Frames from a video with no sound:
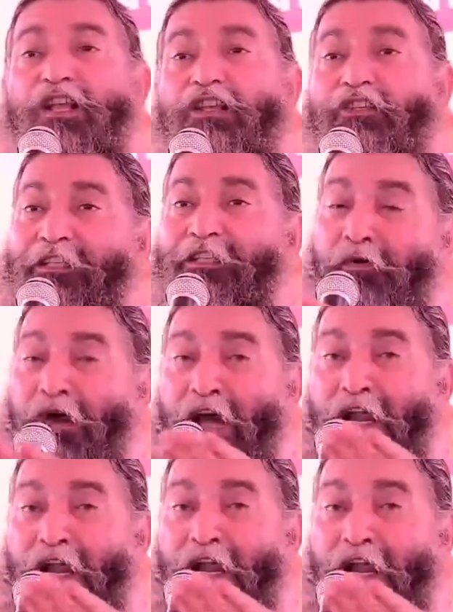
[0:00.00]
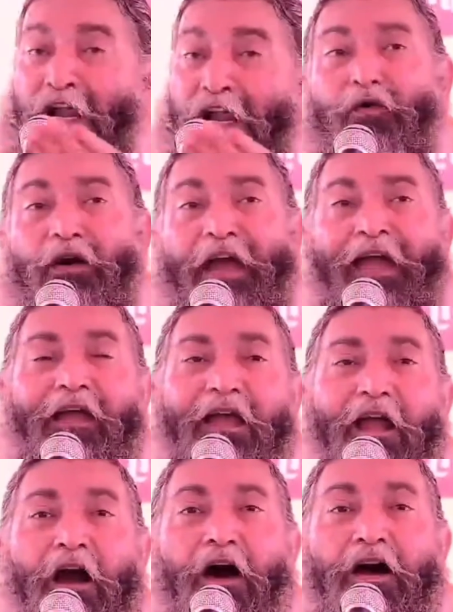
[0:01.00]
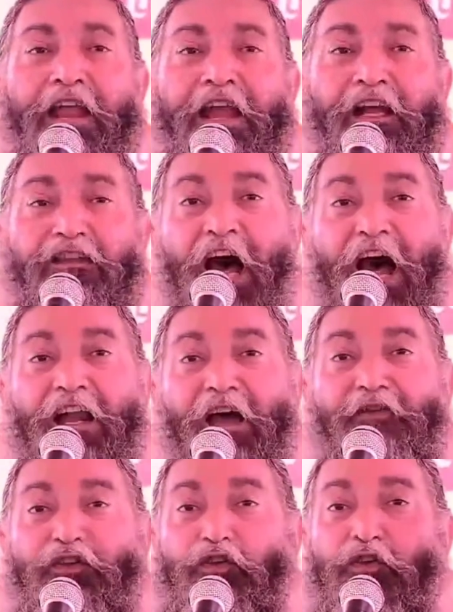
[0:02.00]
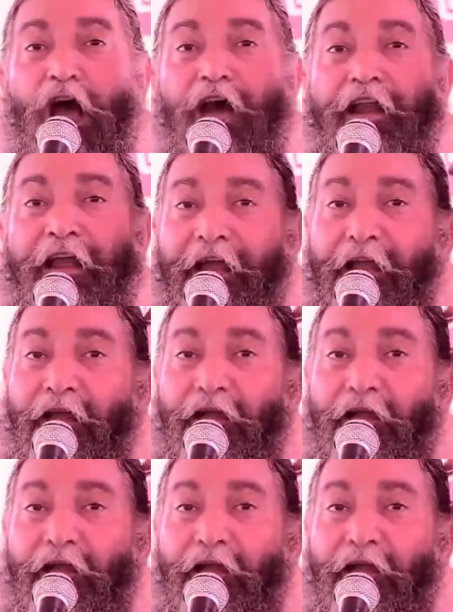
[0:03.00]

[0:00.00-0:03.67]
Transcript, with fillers: सब करते होंगे और एक दानव स्नान है